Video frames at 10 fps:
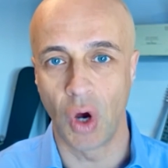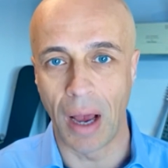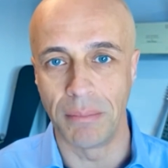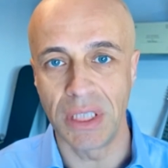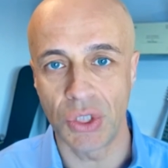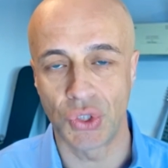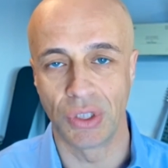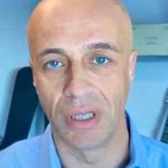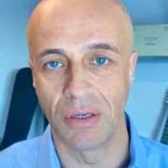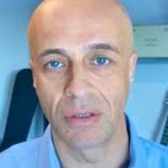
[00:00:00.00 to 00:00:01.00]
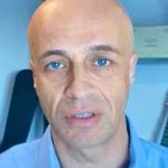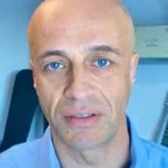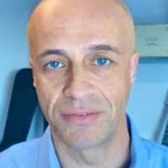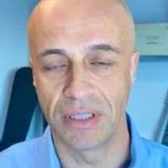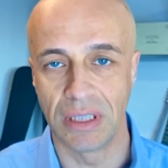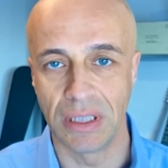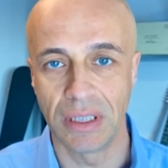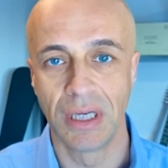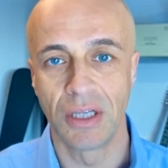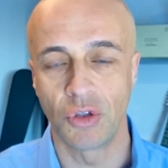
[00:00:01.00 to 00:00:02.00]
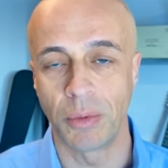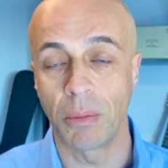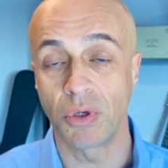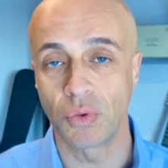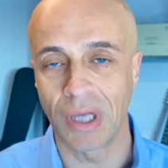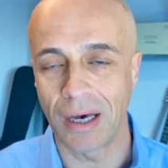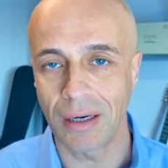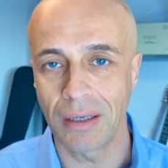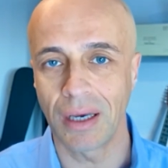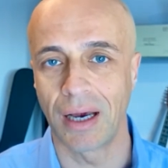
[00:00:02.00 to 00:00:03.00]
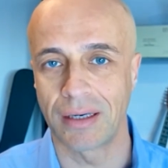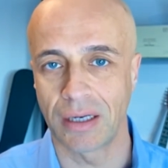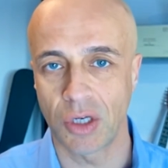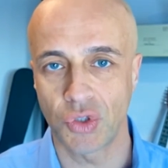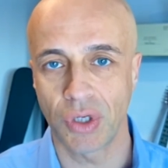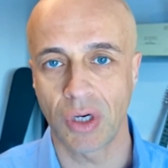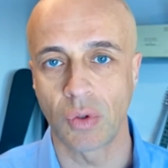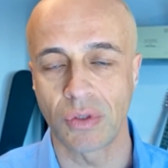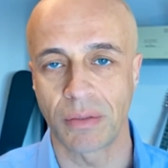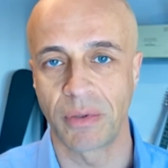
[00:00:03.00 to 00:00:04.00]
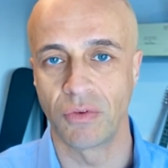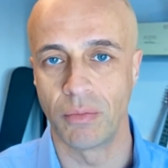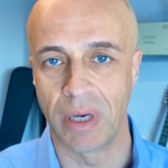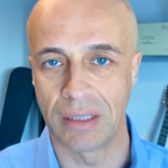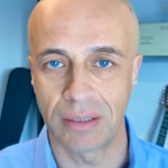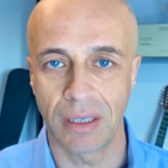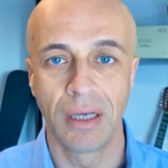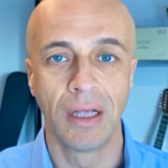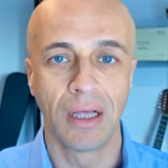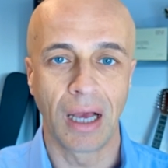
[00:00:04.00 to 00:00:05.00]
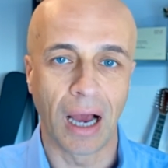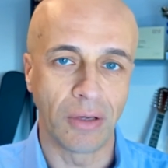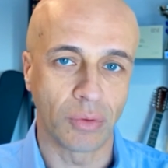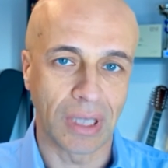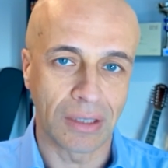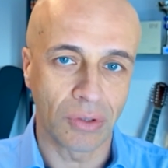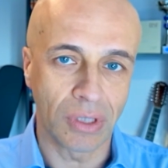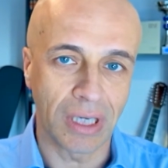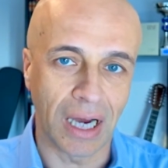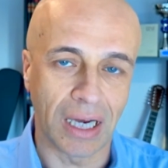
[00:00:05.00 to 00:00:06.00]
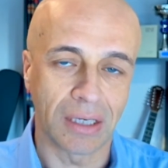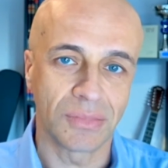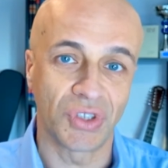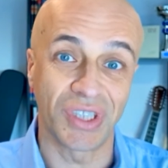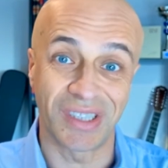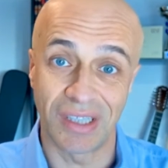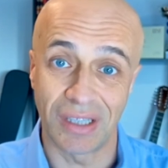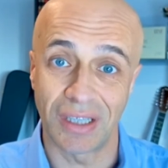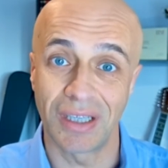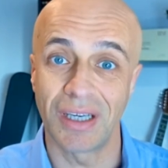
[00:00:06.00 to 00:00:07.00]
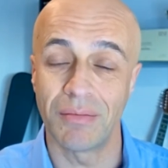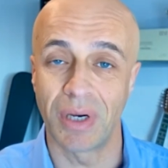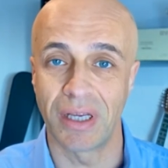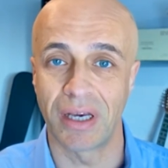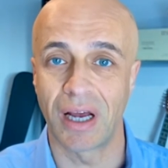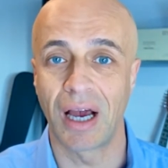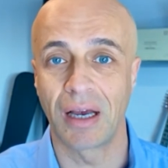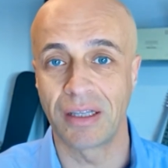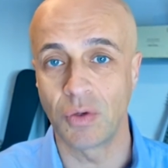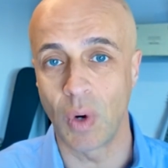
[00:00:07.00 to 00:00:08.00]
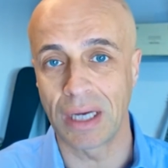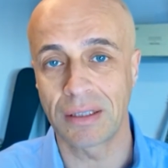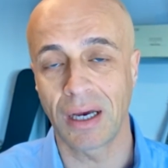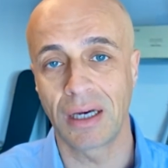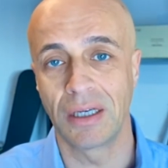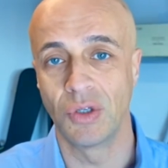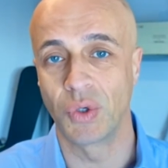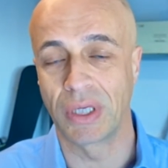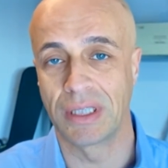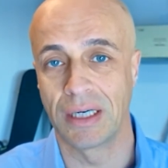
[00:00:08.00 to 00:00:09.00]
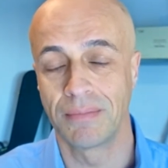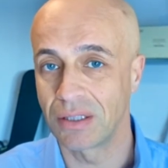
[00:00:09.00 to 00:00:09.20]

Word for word: amici dei nostri figli, dobbiamo aiutarli a crescere consapevolmente, aiutandoli a gestirli in maniera adeguata alla loro età.